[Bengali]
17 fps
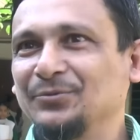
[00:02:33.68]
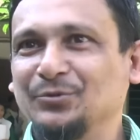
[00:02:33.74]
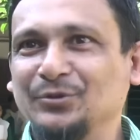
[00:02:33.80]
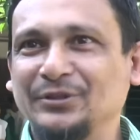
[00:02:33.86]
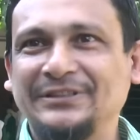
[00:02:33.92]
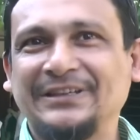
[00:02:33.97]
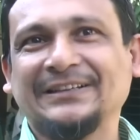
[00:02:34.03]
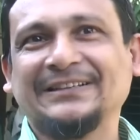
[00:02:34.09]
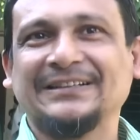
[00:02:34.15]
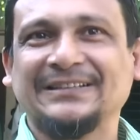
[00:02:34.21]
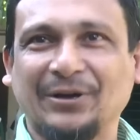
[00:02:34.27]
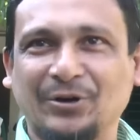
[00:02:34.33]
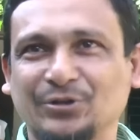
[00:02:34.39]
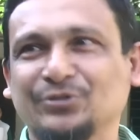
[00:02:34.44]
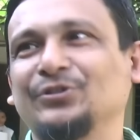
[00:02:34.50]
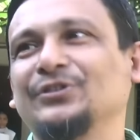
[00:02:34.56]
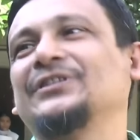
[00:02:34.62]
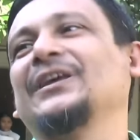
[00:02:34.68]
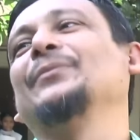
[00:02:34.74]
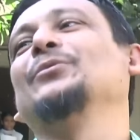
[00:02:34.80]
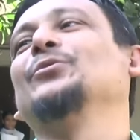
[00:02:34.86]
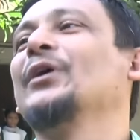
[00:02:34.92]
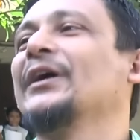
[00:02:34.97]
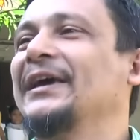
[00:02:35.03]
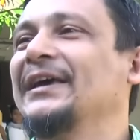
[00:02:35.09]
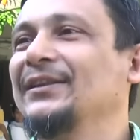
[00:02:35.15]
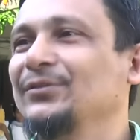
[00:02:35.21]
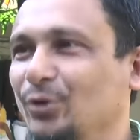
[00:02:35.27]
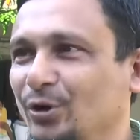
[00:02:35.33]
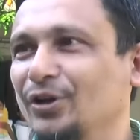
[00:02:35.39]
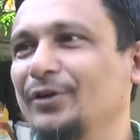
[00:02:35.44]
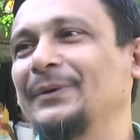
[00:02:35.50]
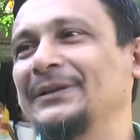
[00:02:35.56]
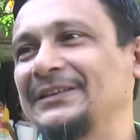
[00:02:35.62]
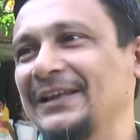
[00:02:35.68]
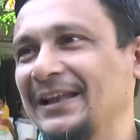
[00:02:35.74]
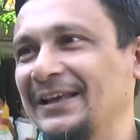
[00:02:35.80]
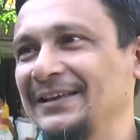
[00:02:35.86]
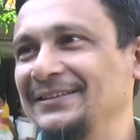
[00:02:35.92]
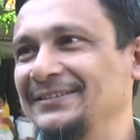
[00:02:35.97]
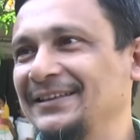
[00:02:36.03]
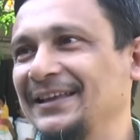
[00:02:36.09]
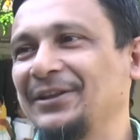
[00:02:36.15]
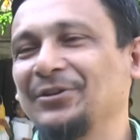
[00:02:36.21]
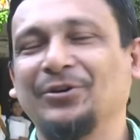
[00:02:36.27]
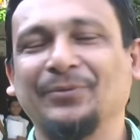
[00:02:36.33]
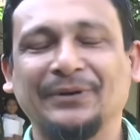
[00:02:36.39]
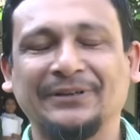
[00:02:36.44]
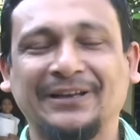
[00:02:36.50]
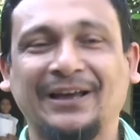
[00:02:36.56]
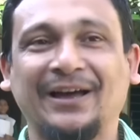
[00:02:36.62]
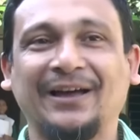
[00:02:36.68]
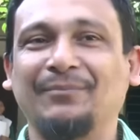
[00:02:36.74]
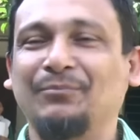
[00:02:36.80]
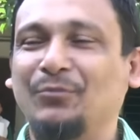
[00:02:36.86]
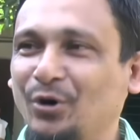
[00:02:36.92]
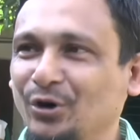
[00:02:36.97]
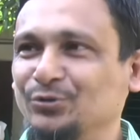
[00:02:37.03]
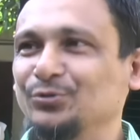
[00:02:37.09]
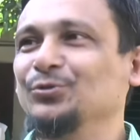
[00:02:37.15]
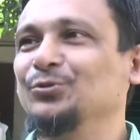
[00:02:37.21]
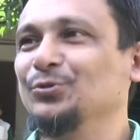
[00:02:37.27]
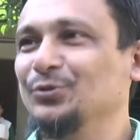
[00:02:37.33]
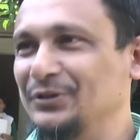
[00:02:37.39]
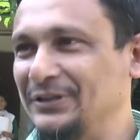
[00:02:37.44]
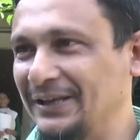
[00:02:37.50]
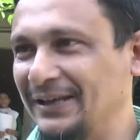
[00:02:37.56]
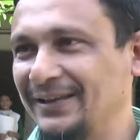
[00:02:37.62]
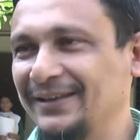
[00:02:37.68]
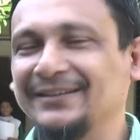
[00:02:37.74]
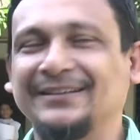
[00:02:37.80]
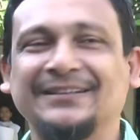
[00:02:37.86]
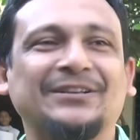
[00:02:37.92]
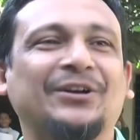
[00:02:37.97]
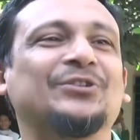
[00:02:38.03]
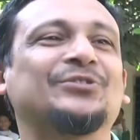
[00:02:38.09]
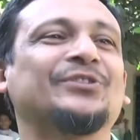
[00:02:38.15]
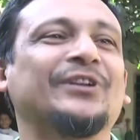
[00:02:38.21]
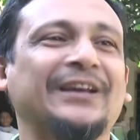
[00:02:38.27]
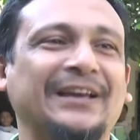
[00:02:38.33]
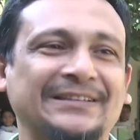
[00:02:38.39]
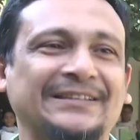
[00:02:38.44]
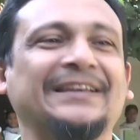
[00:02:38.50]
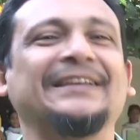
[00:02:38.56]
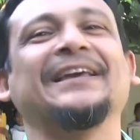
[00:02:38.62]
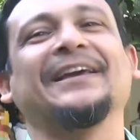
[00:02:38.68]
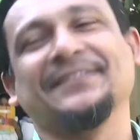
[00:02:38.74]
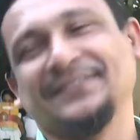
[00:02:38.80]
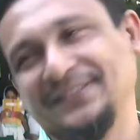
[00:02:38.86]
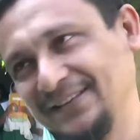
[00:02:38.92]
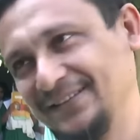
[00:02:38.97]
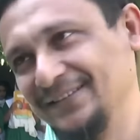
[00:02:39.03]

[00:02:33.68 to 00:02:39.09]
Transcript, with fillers: উনি যে একটা সাহস করছে আমি ওনাকে ধন্যবাদ জানাই যে এরকম একটা মহৎ উদ্যোগ নিয়ে একটা সাহস করে কাজে এগিয়ে গেছে